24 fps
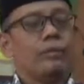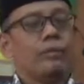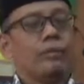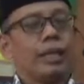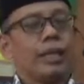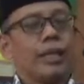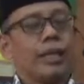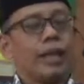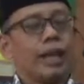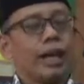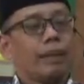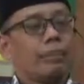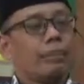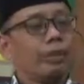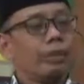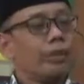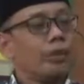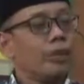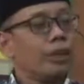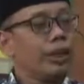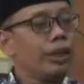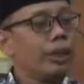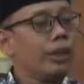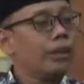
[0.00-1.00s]
mereka
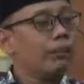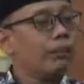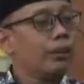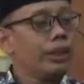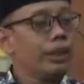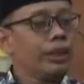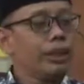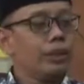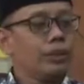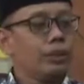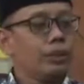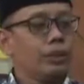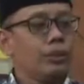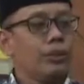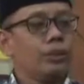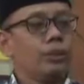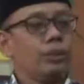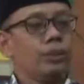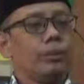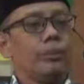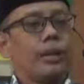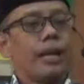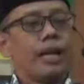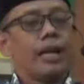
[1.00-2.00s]
butuh ilmu
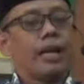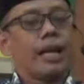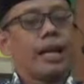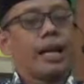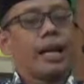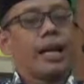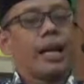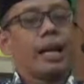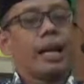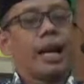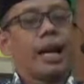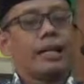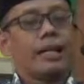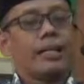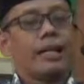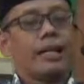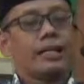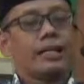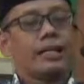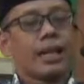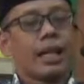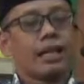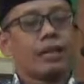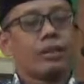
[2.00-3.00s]
itu maka
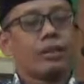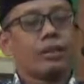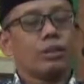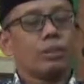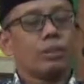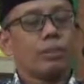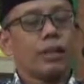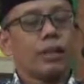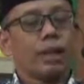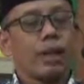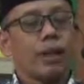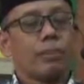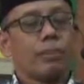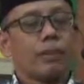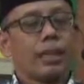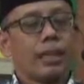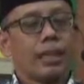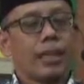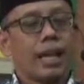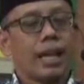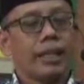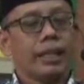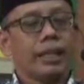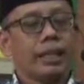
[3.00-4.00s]
ada satu
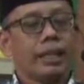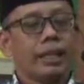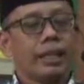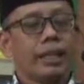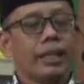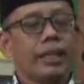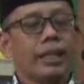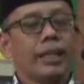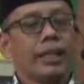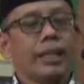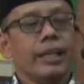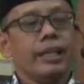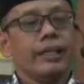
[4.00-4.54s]
pendamping lagi